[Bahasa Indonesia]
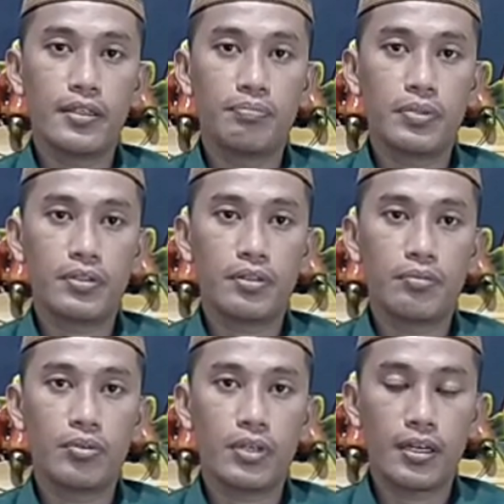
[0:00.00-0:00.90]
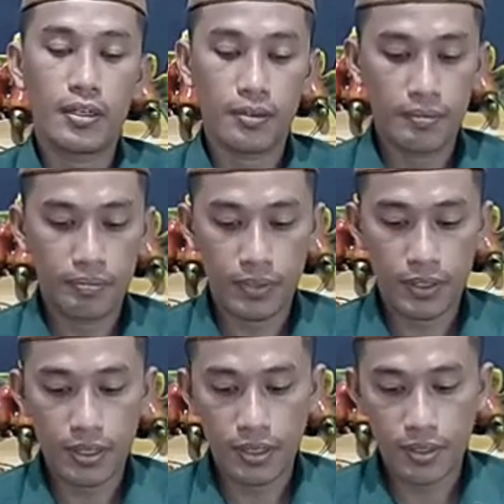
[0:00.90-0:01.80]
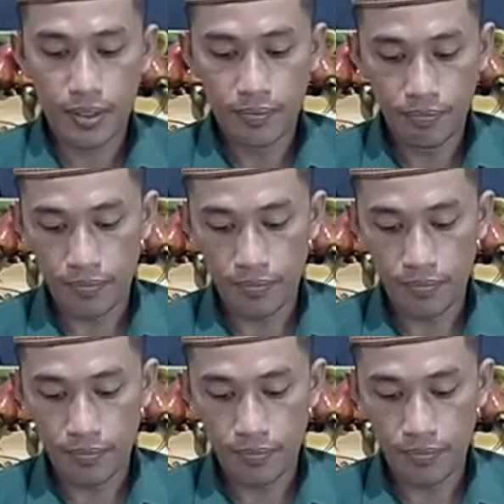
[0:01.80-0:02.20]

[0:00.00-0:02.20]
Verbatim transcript: dipertemukan pada